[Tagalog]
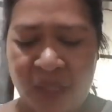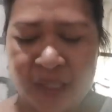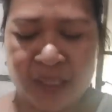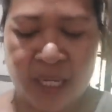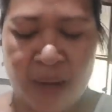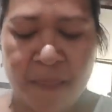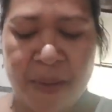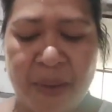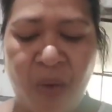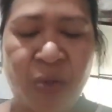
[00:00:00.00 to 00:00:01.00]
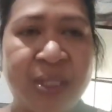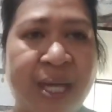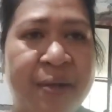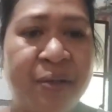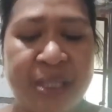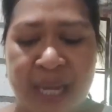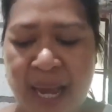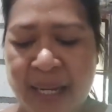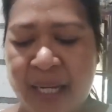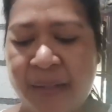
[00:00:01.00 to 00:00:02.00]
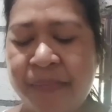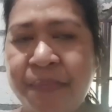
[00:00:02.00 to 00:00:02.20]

Sarap ibahog sa ano, sa kanin.